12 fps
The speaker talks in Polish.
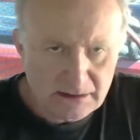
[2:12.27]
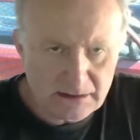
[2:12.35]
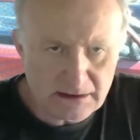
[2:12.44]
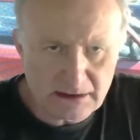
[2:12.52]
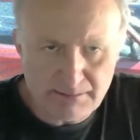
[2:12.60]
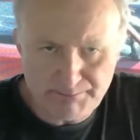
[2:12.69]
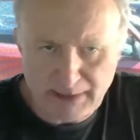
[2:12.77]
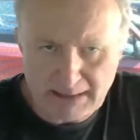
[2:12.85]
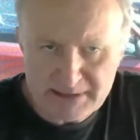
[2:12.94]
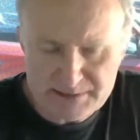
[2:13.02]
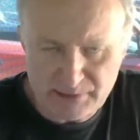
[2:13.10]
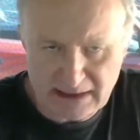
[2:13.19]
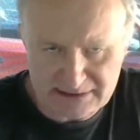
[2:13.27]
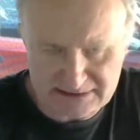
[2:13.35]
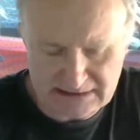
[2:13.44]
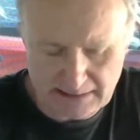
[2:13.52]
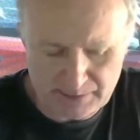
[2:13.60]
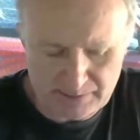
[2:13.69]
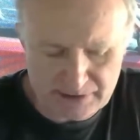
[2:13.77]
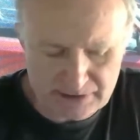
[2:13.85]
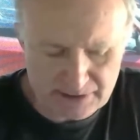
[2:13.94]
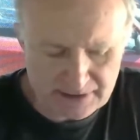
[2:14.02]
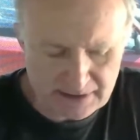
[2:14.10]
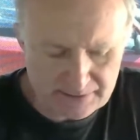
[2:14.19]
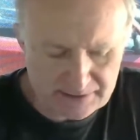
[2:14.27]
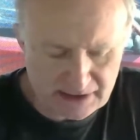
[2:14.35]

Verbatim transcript: I pamięć moja została podmieniona.